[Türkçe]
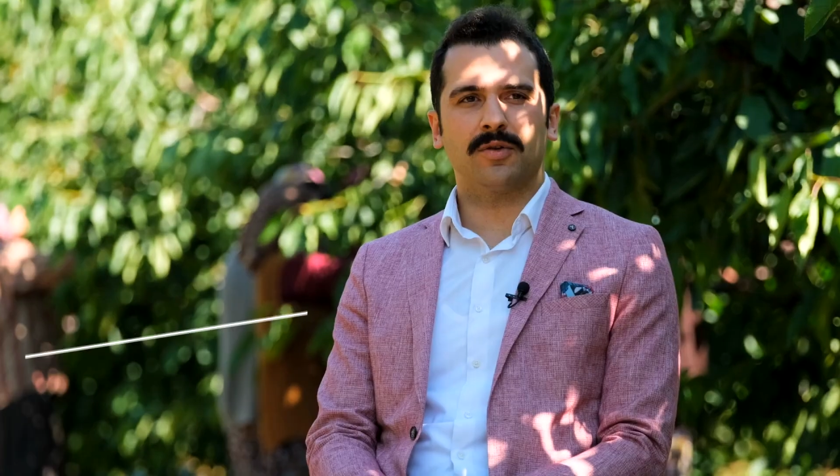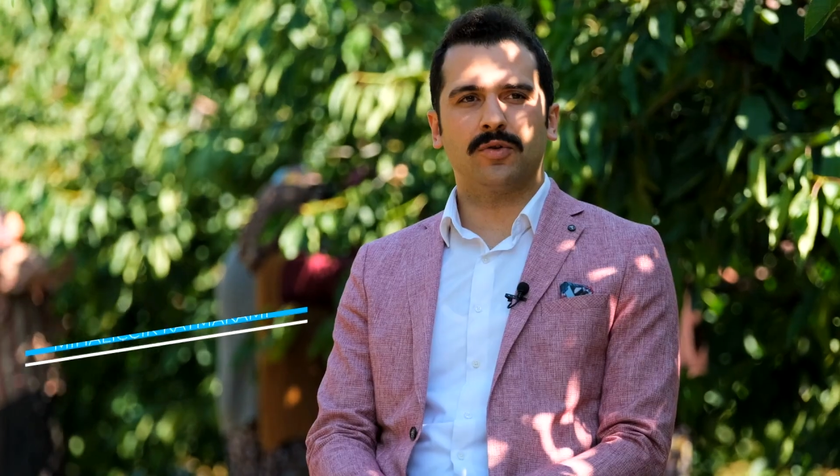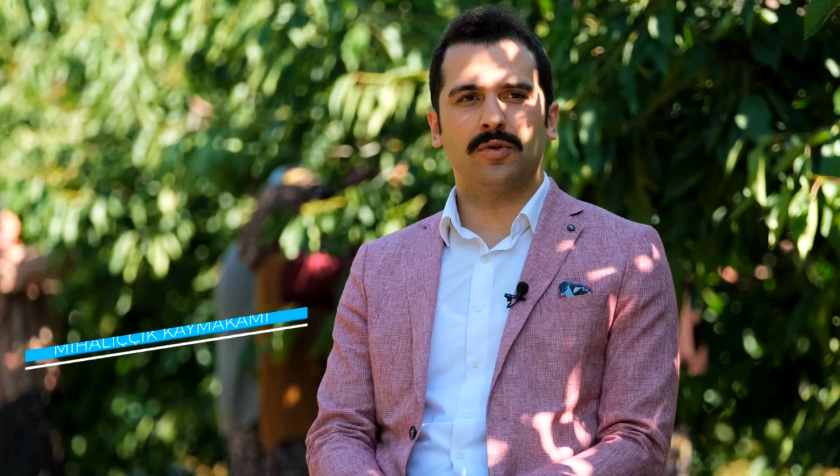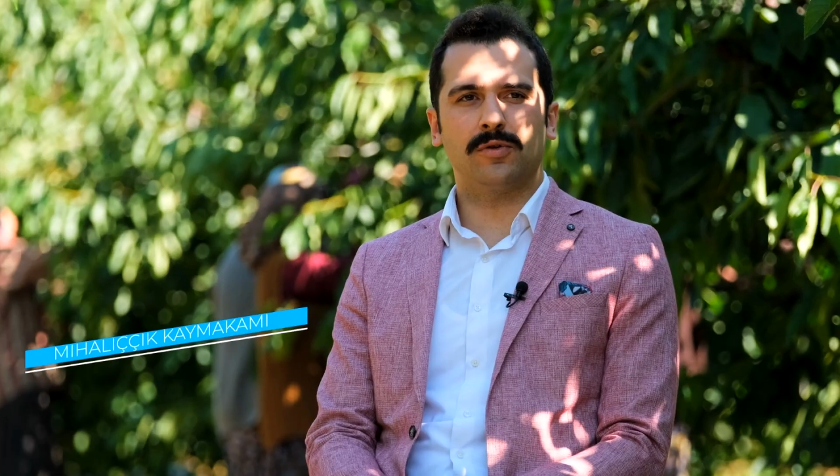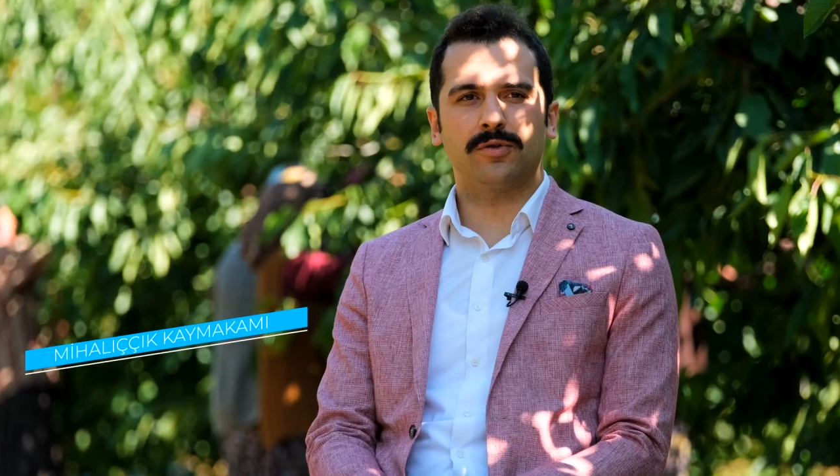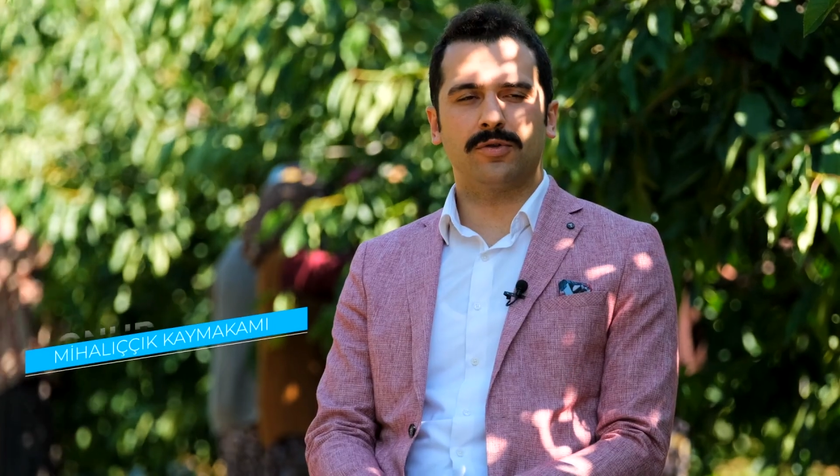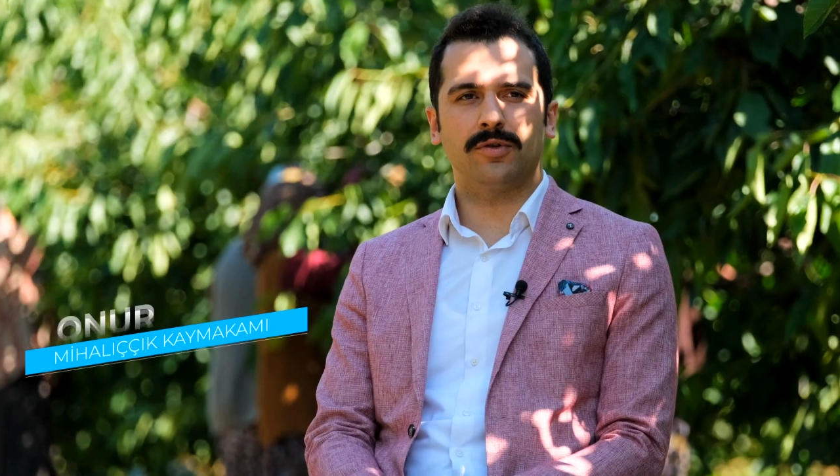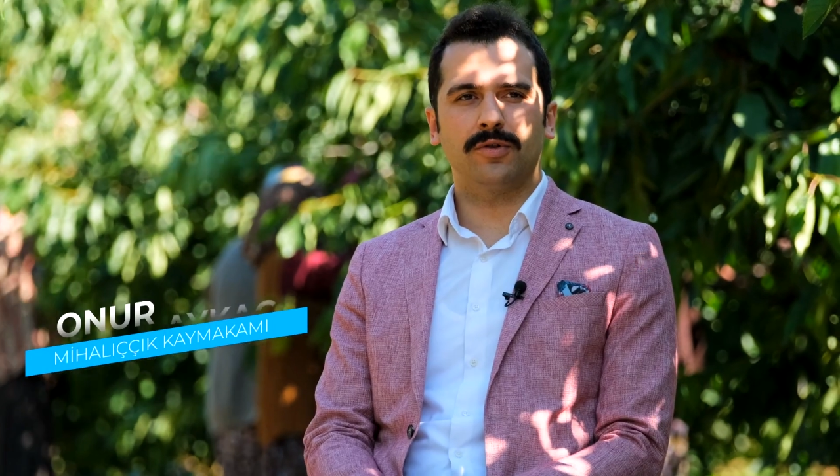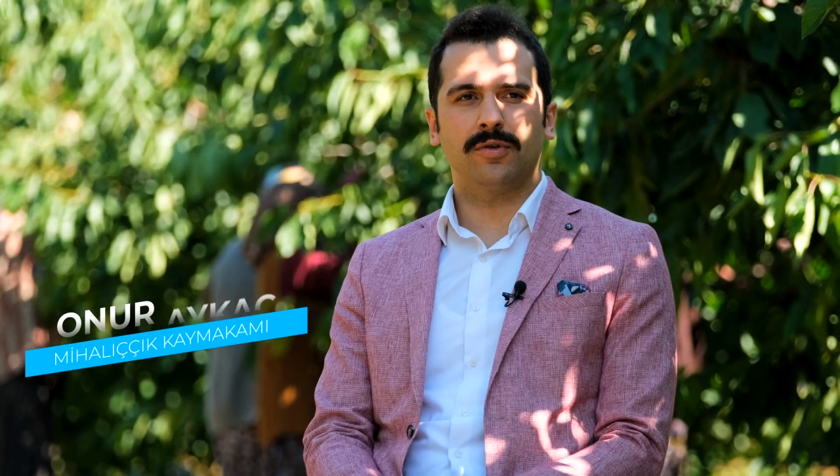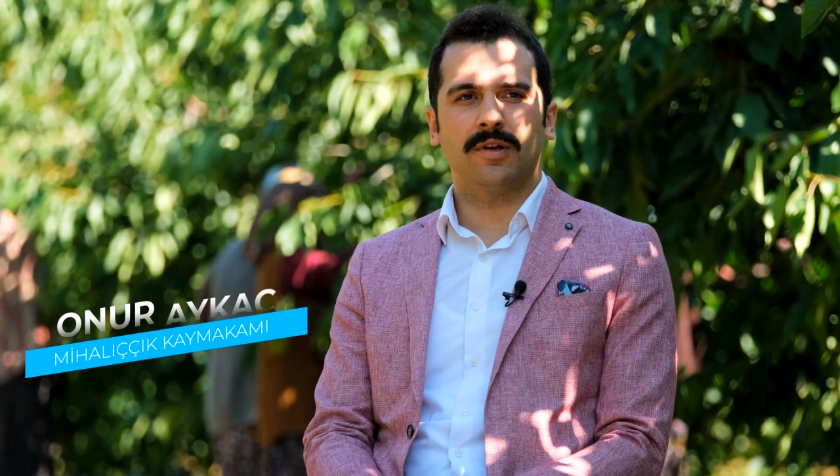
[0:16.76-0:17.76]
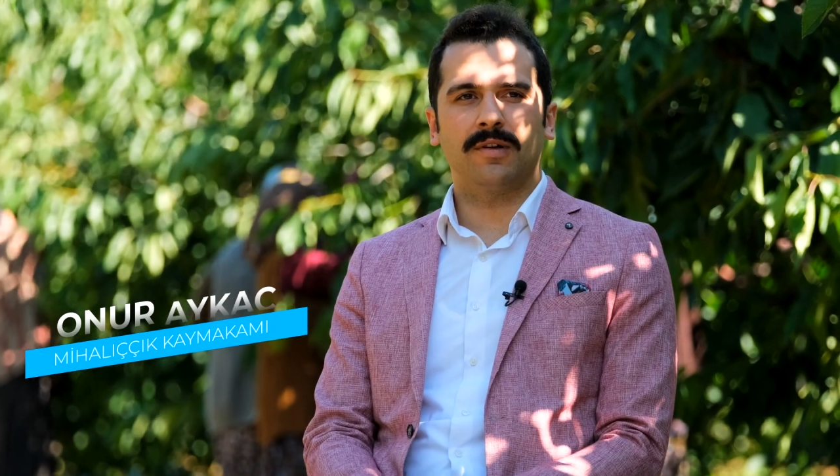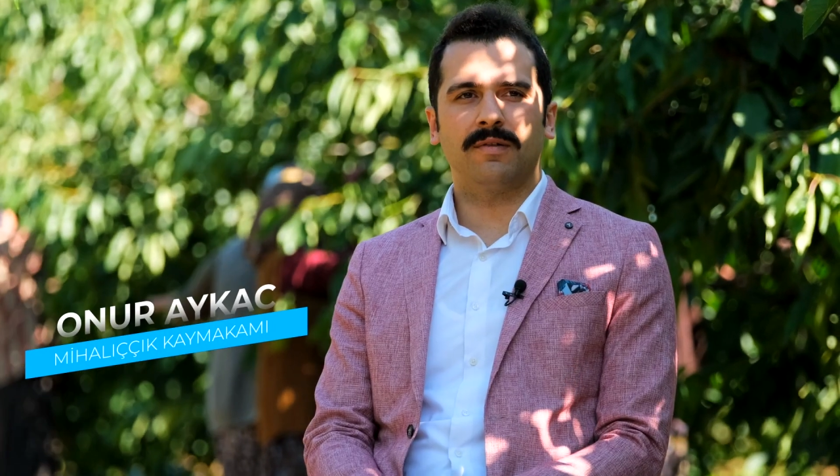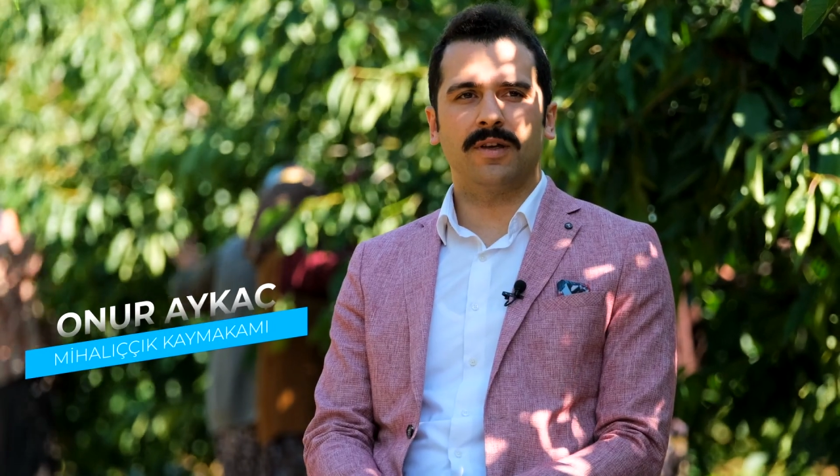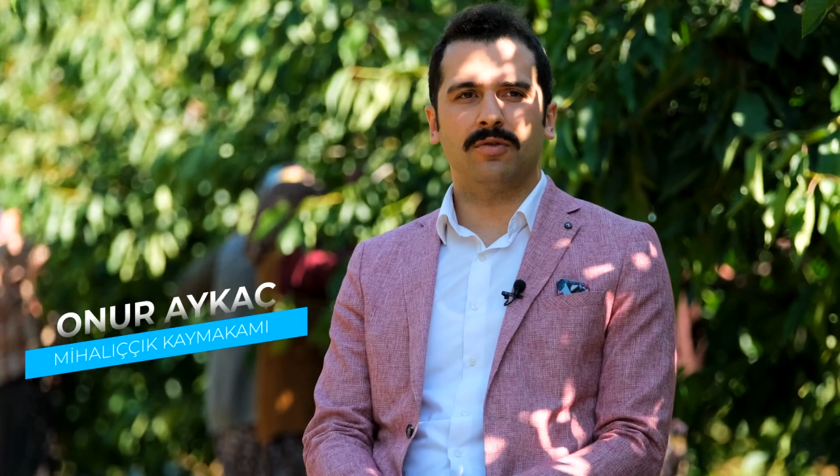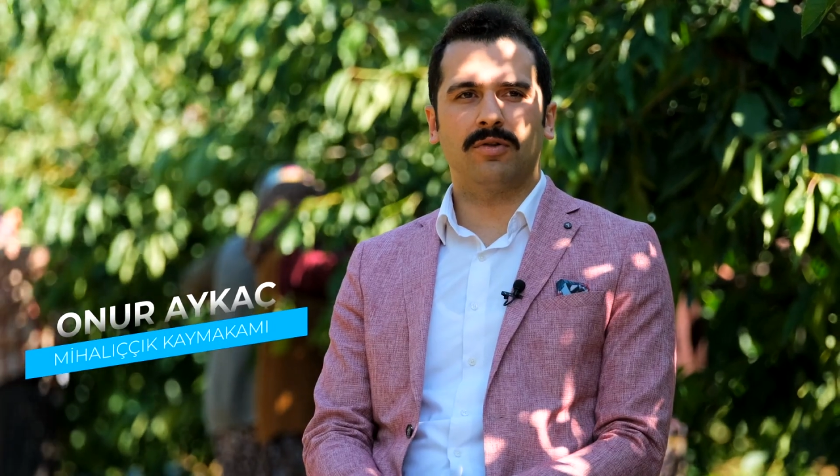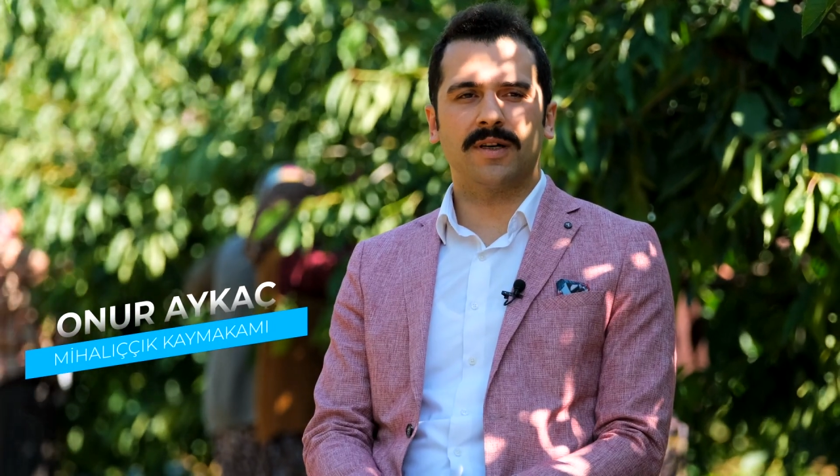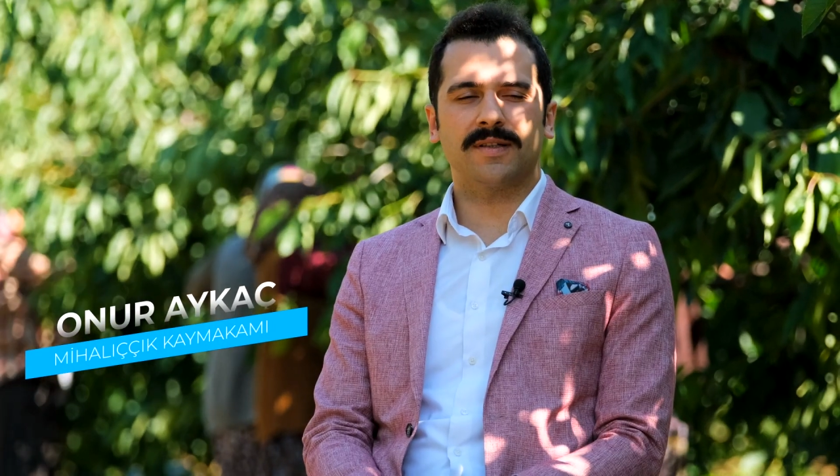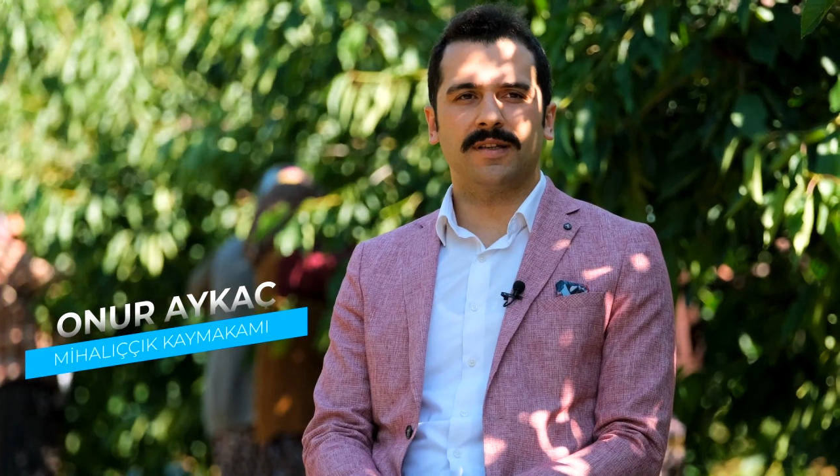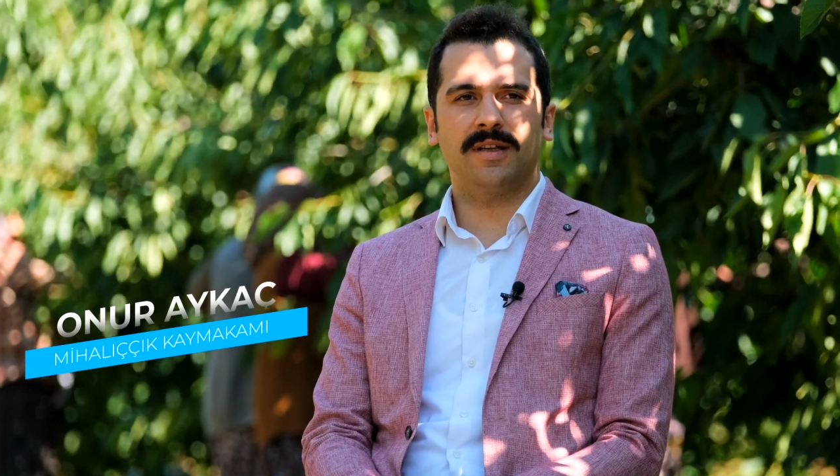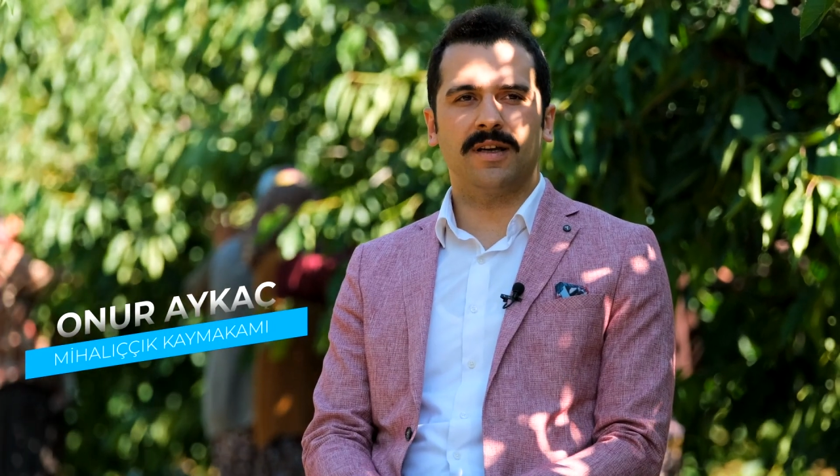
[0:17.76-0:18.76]
kültürü ve
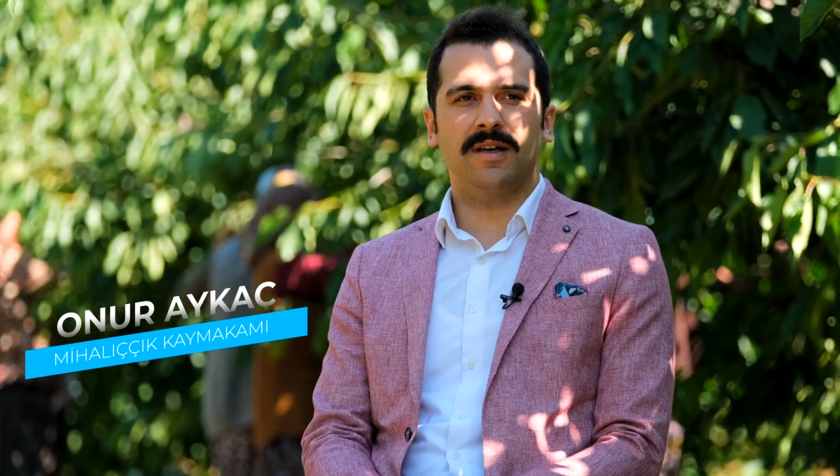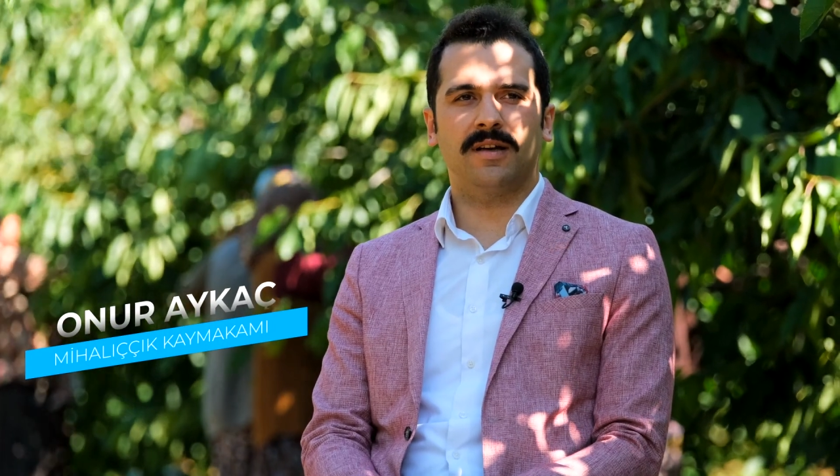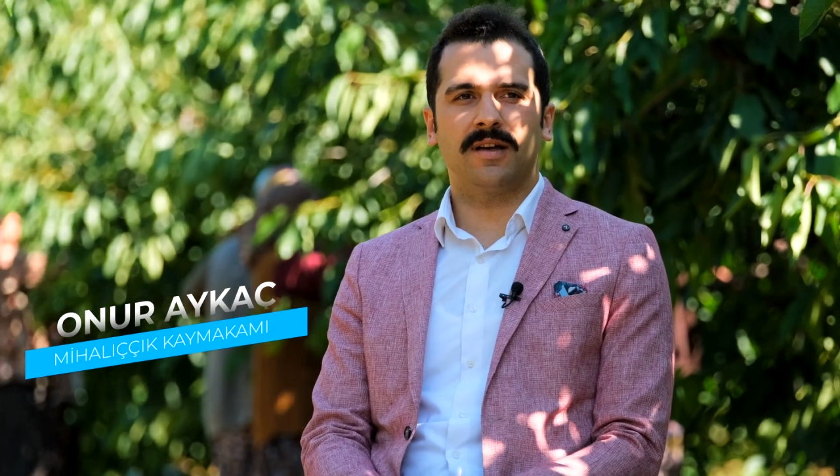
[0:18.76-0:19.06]
doğasıyla